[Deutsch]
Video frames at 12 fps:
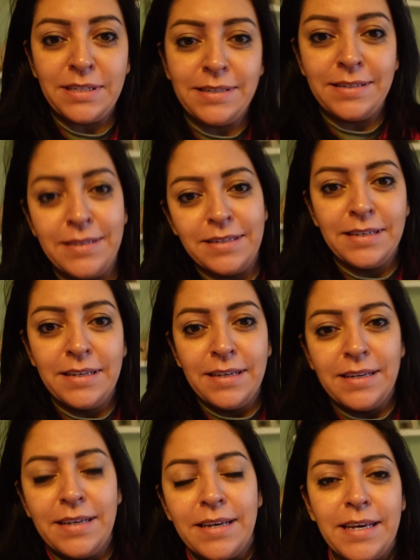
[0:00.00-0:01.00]
ich, in,
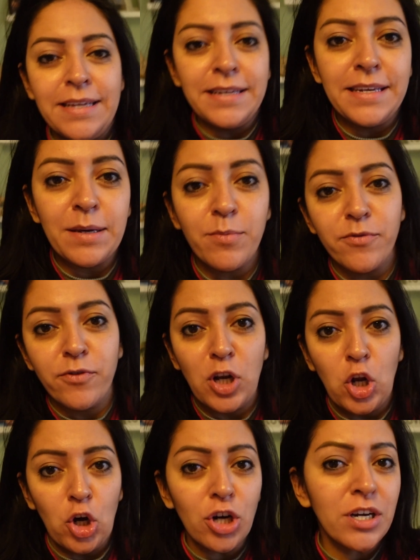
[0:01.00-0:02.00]
in dem
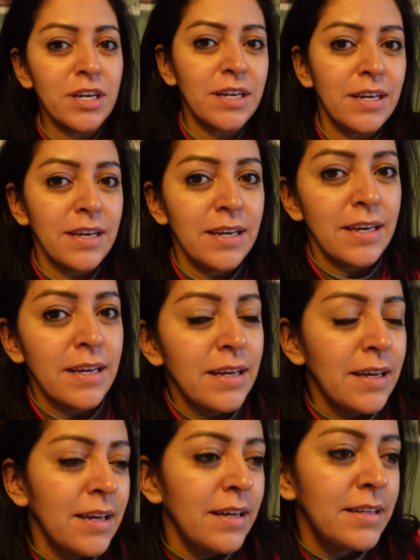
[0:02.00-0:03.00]
Vlog.
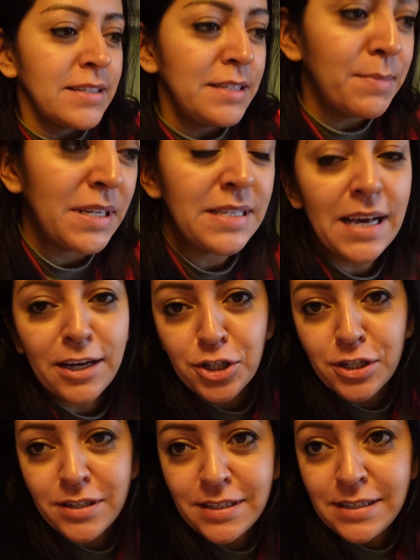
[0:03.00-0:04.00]
Die
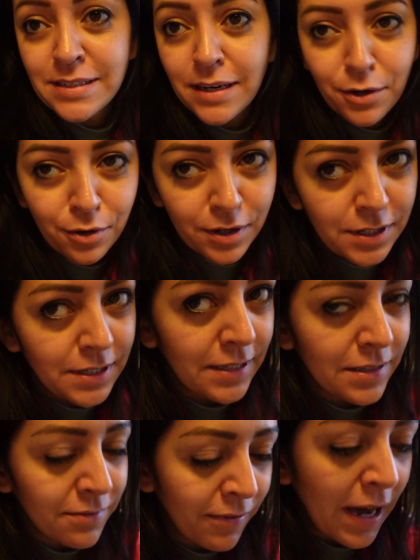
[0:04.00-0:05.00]
Massage, ich sag euch,
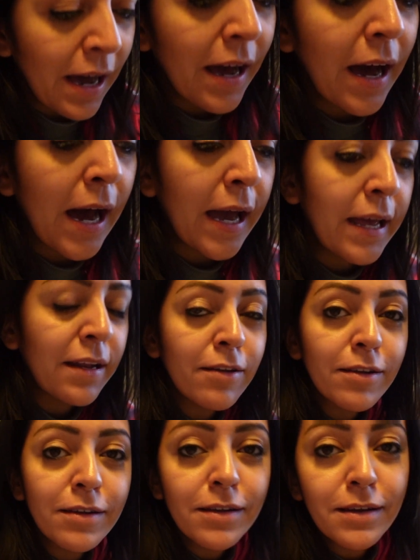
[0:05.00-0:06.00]
das war
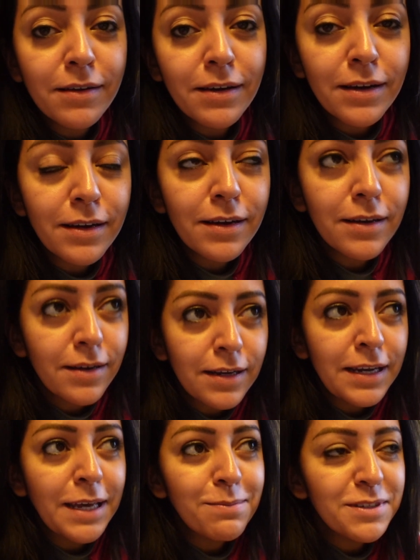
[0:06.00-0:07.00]
ein
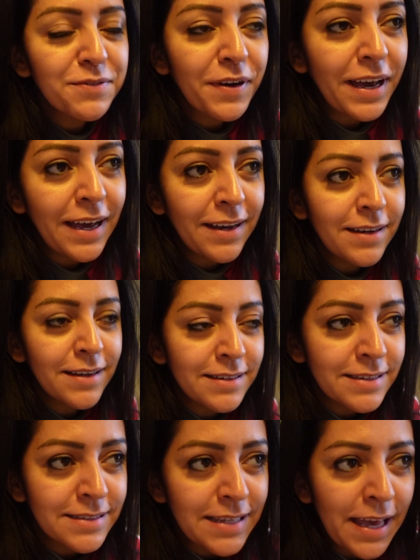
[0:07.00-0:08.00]

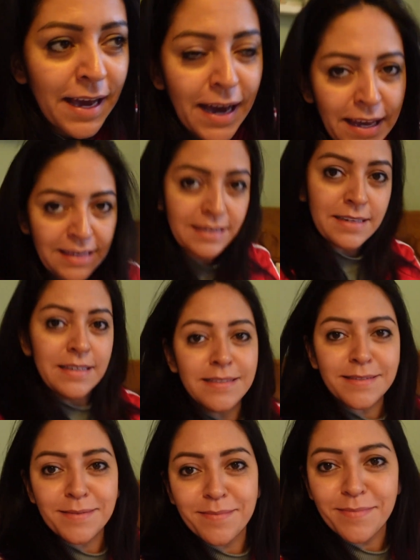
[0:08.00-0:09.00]
lebensveränderndes Ereignis.